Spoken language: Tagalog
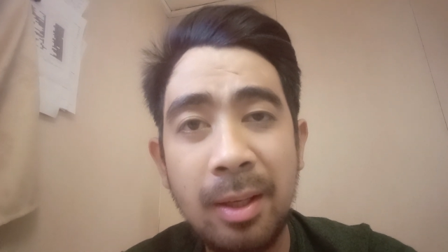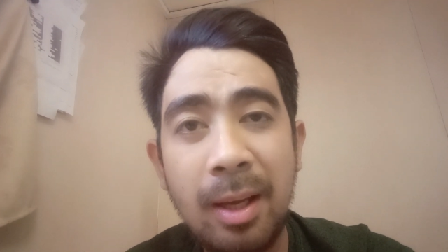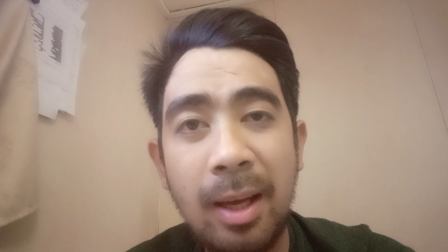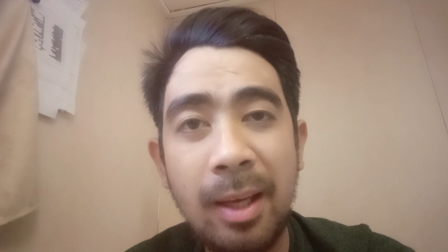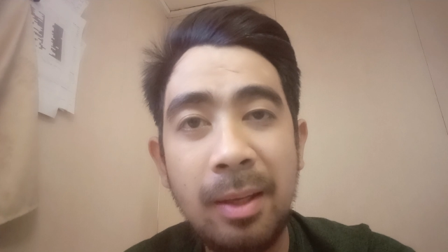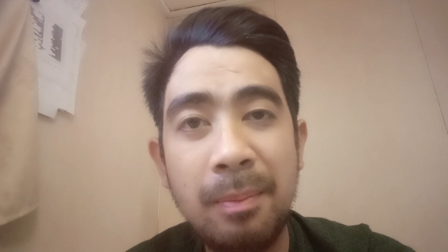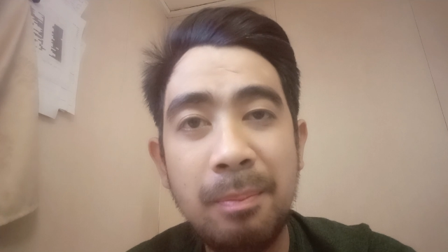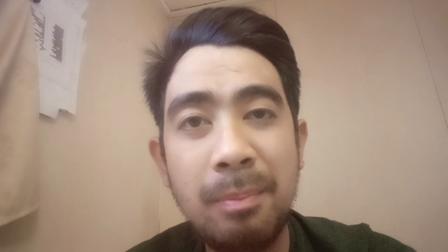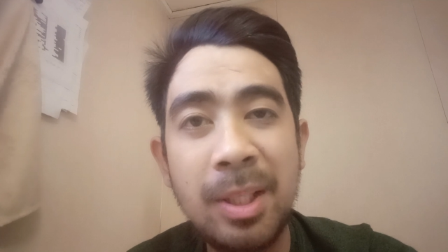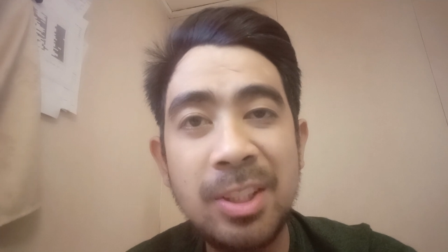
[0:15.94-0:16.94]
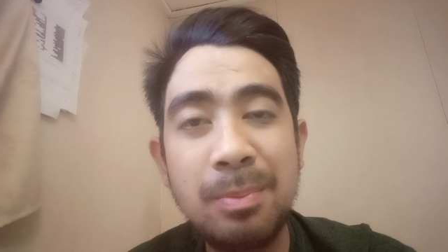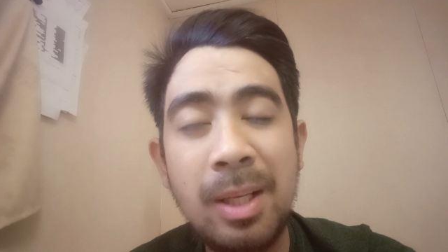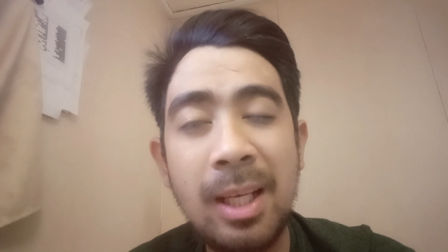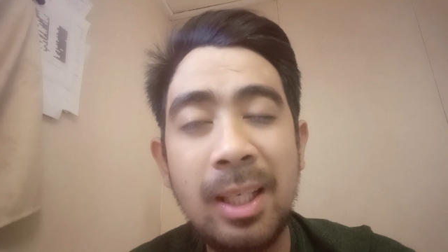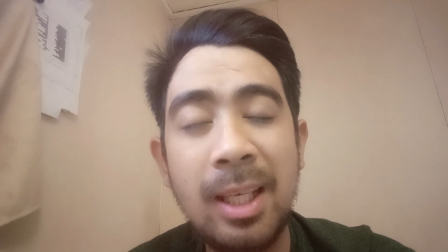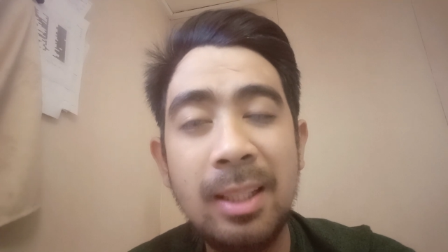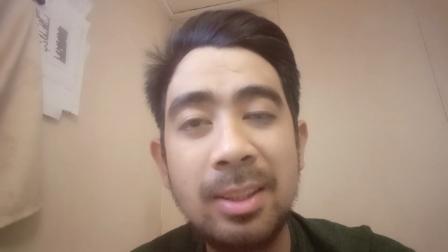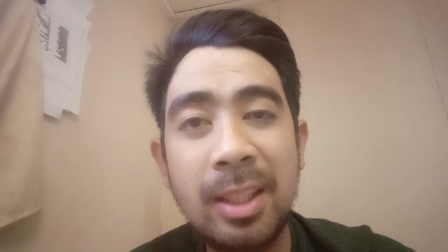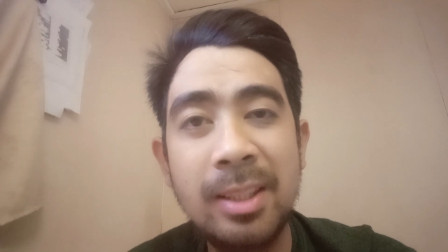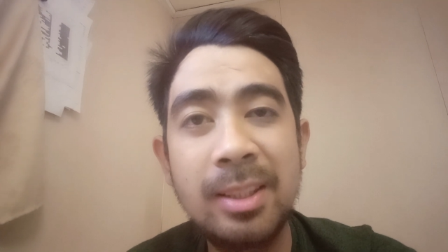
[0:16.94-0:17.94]
ay mas malaki ang
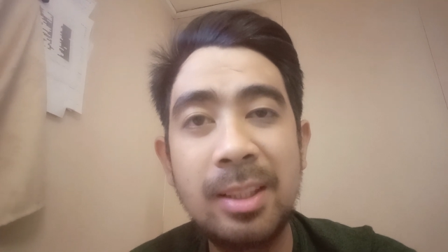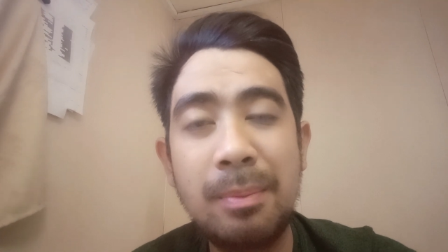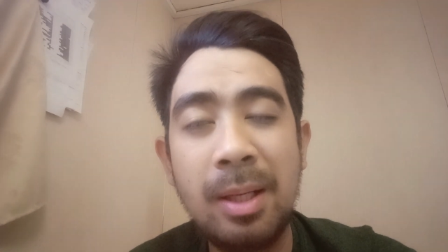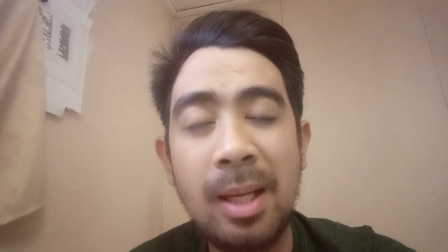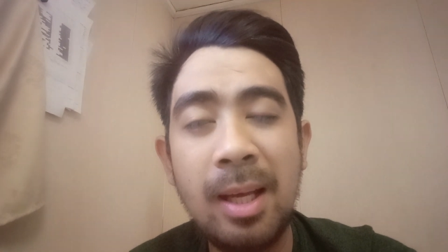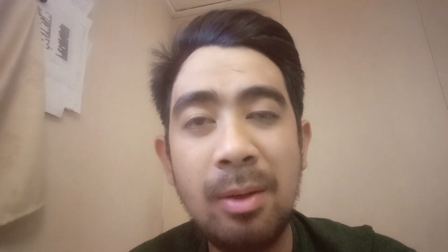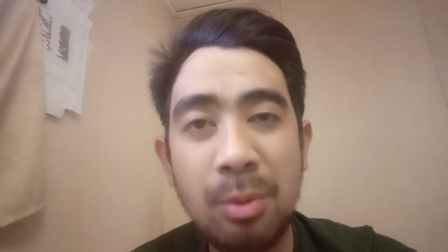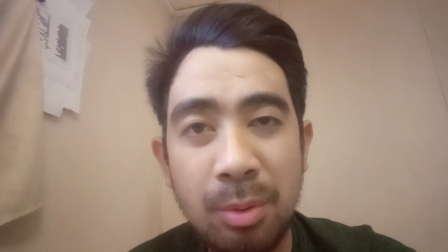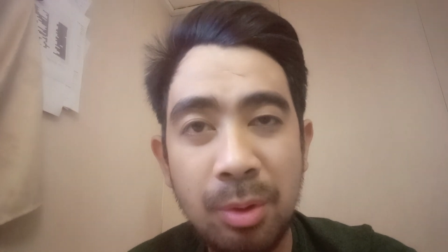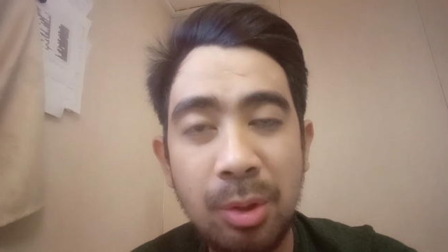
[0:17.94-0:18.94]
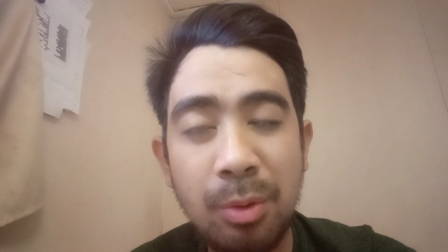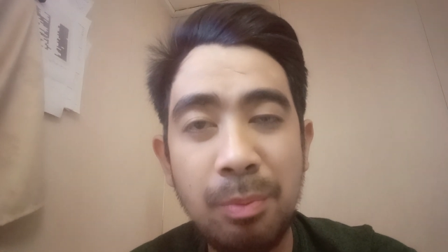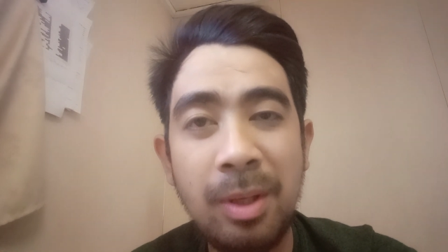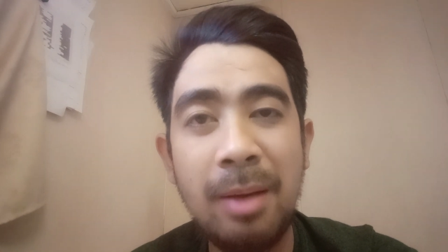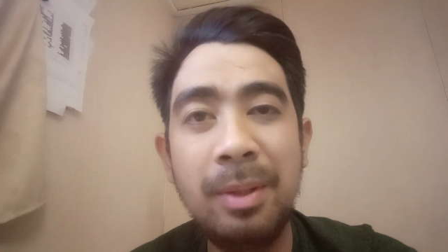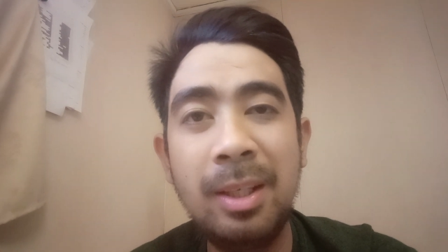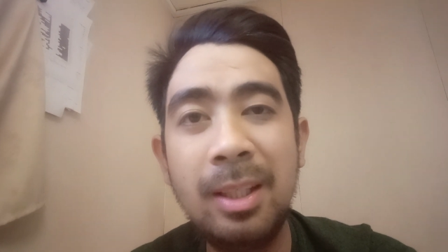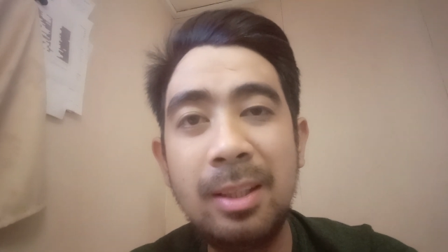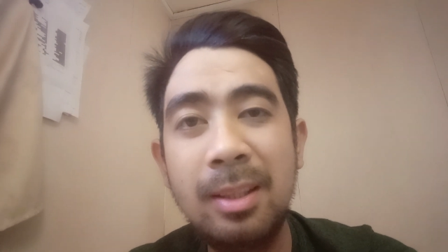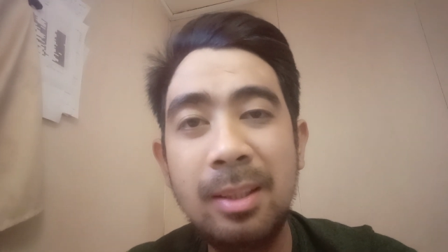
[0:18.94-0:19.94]
chance na malalo yung Miami
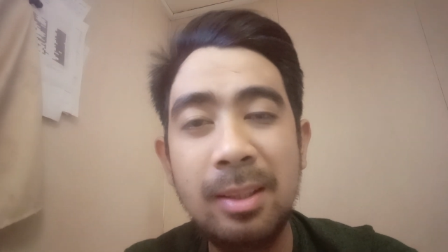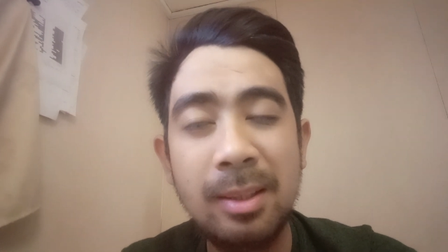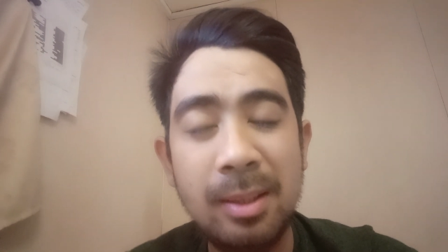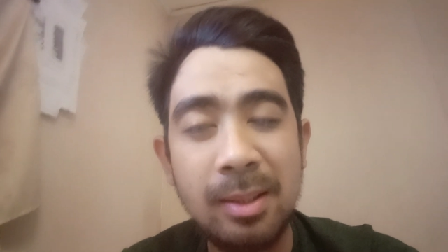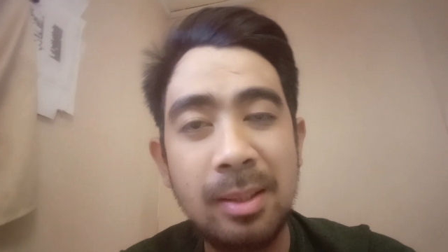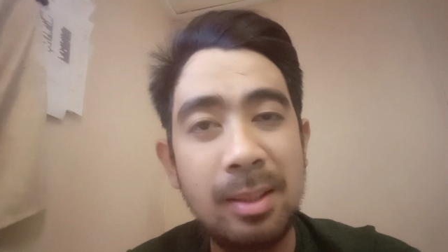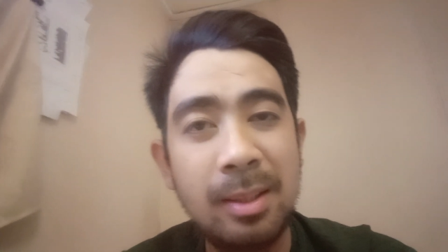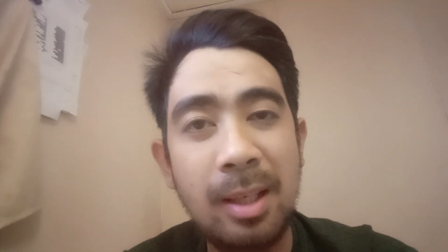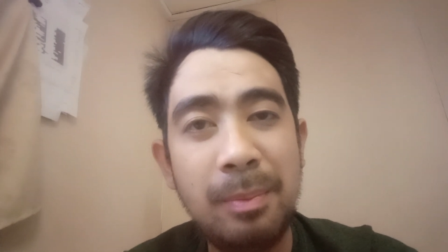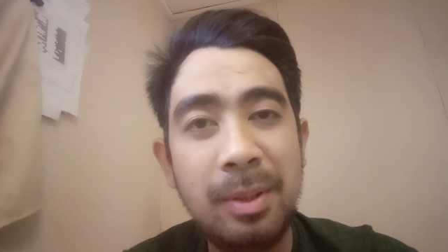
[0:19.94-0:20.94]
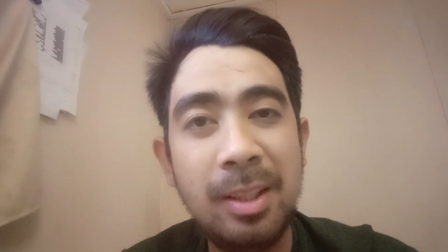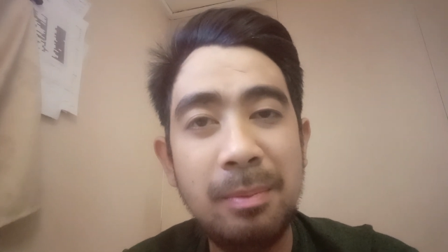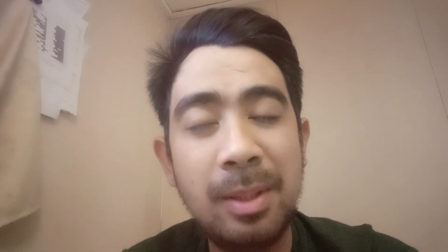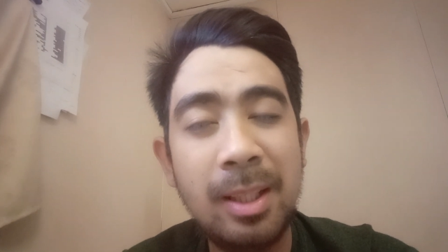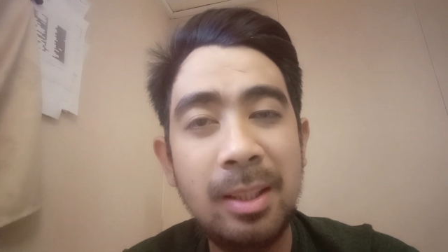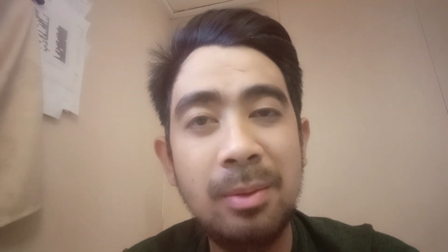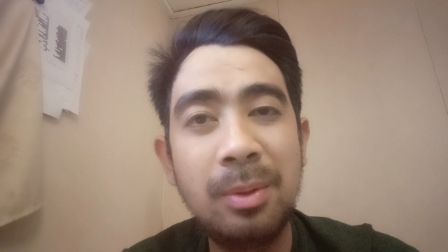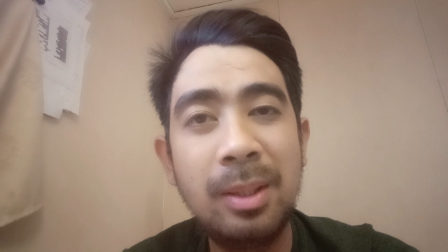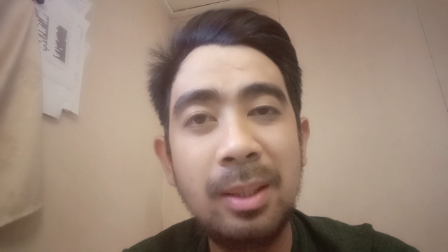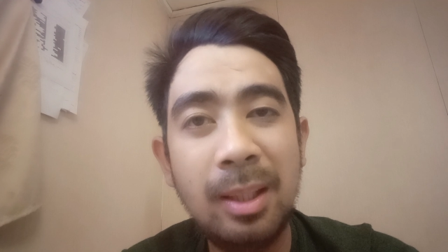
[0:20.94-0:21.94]
Heat. Aminin man natin o
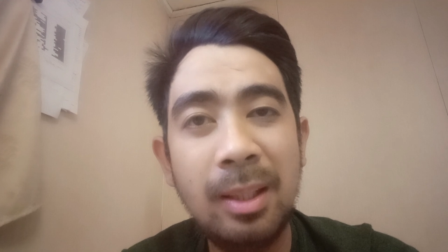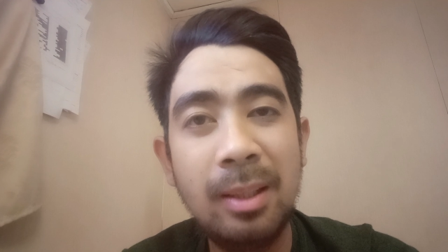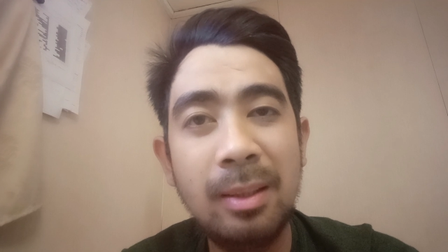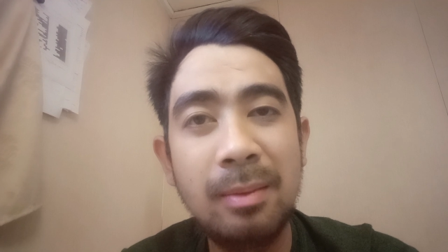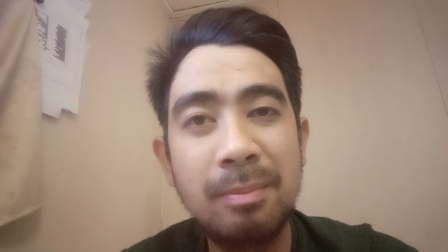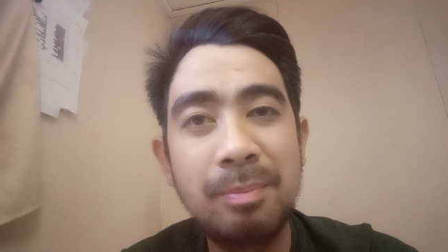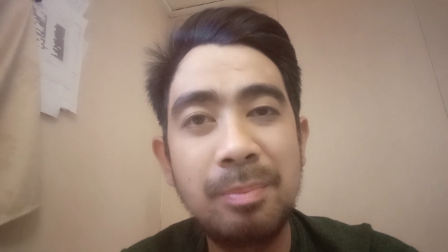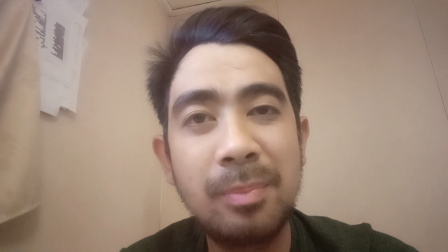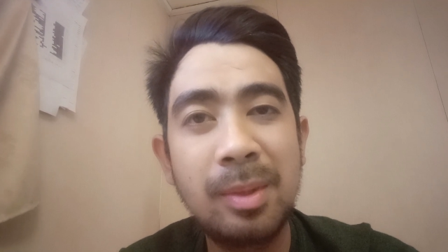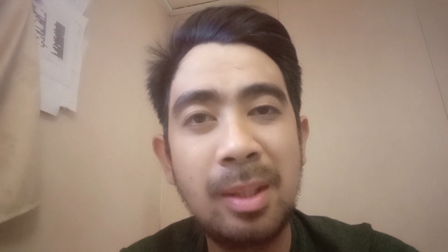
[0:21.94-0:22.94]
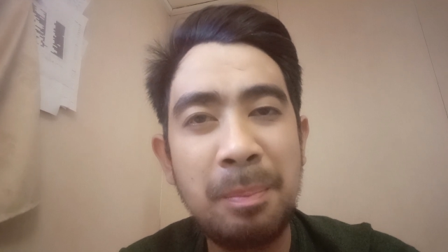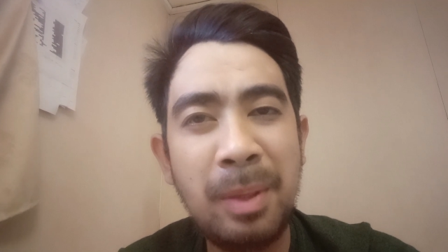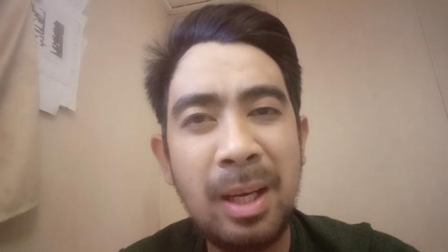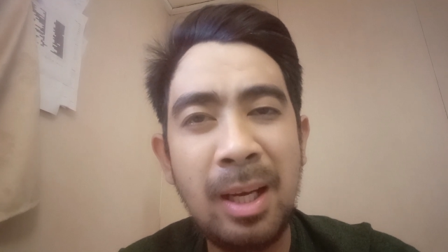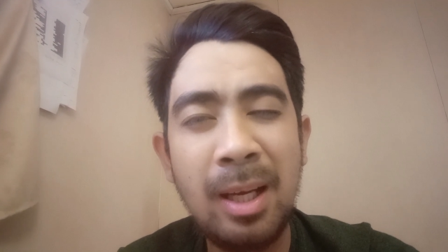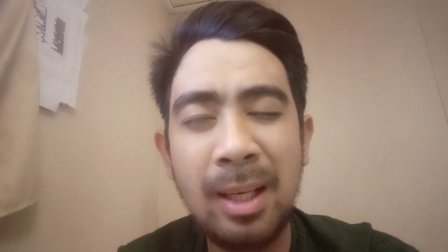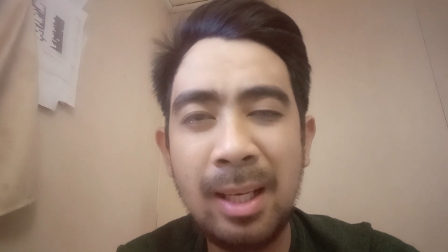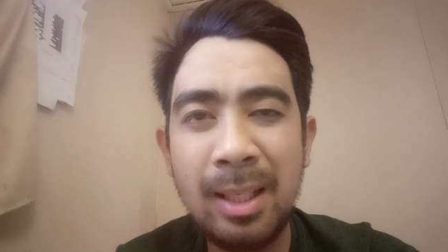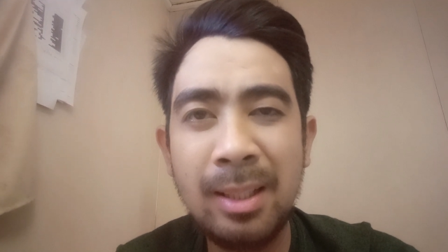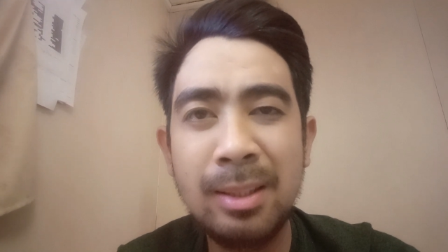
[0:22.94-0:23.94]
hindi,
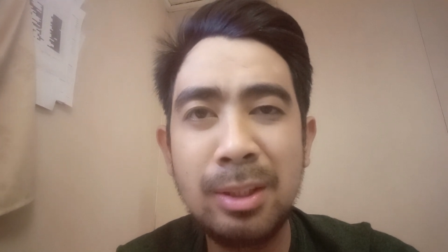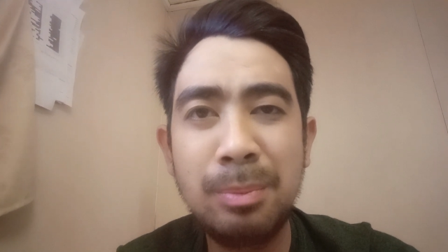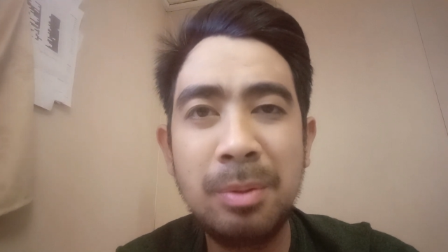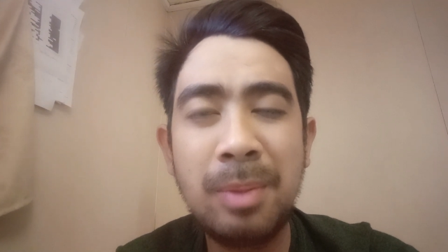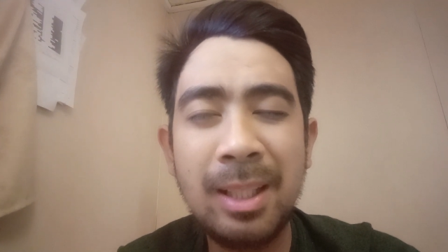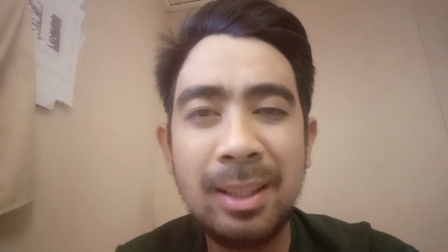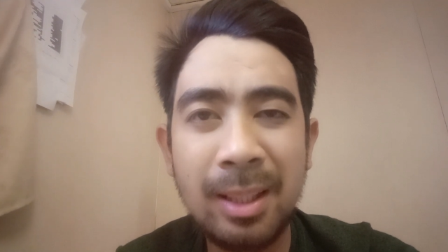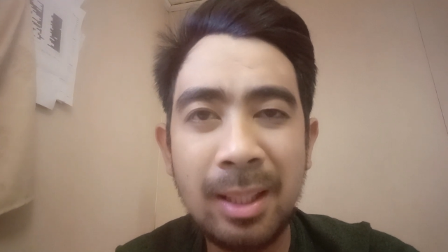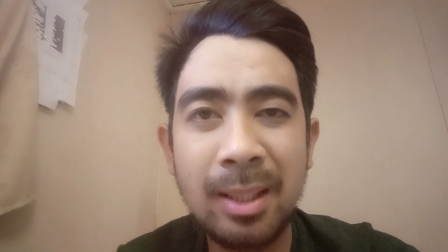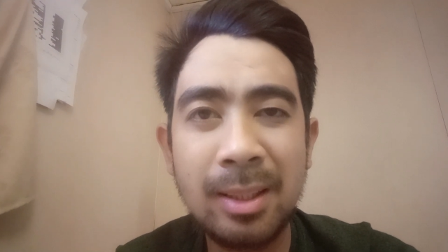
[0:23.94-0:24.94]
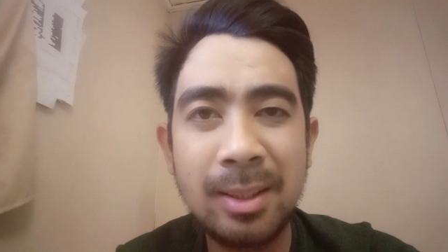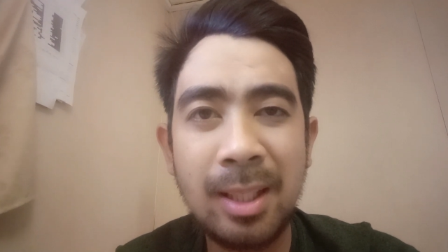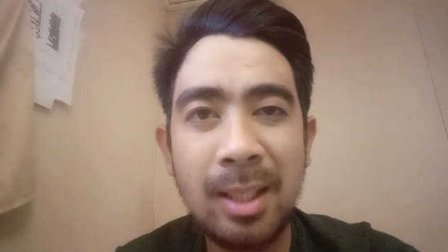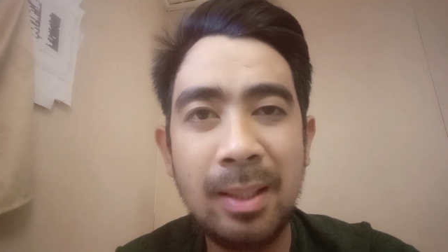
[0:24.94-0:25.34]
napakagaling ni Jimmy Butler sa